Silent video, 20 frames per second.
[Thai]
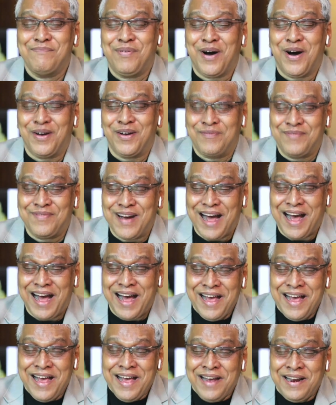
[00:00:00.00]
นพอร์ตมา
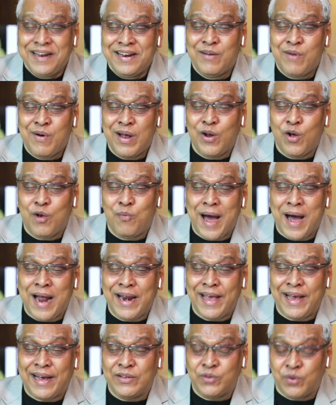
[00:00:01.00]
นึกว่าโรงพยาบาล
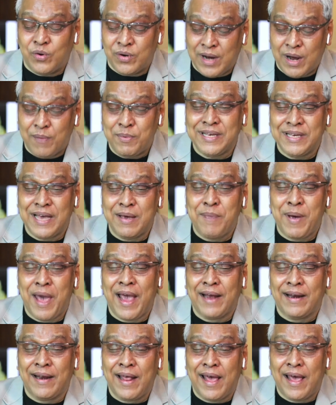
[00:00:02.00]
เอกชนเข้าไปใช้แพ
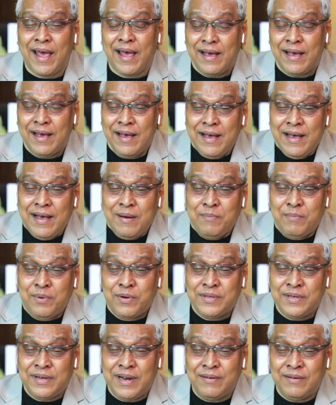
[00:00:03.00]
งแน่ เพ
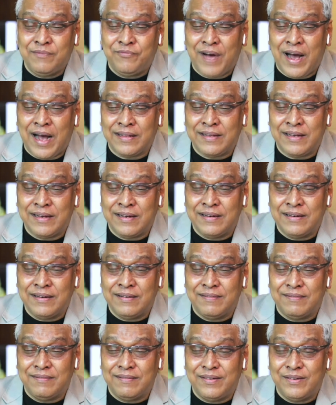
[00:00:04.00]
ราะฉะนั้นฝากถึง
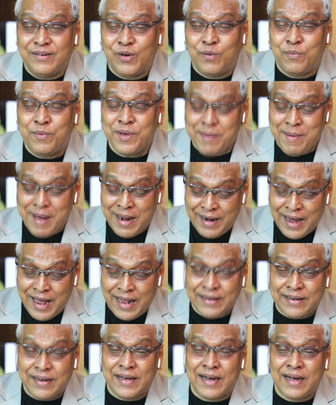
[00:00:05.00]
โรงพยาบาลรั
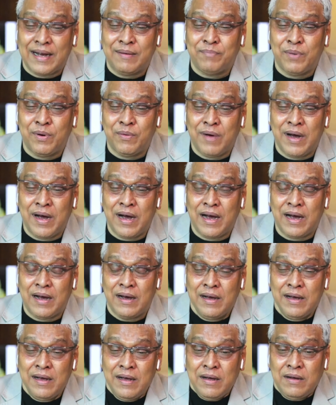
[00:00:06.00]
ฐนะครับ เพราะว่า
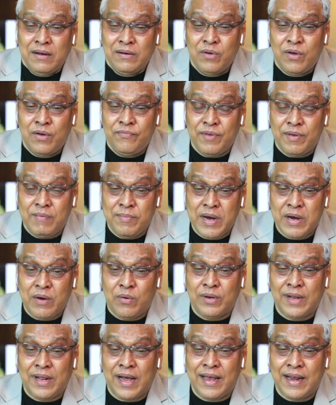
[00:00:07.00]
ด้วยฝีมือค
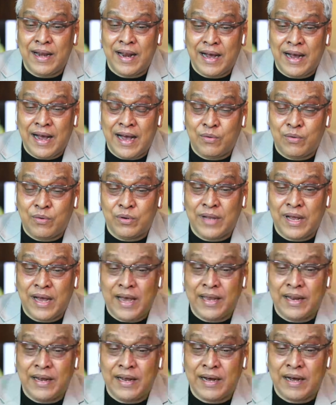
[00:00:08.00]
นไทยราคาคนไท
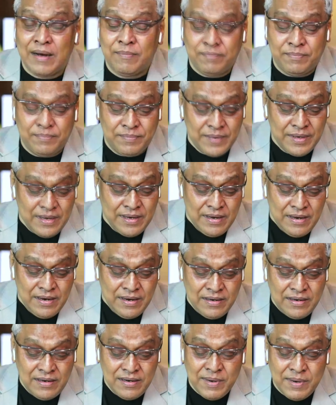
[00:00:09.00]
ยนะครับ
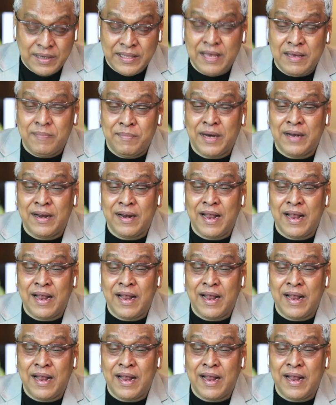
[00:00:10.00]
คือบางทีมันก็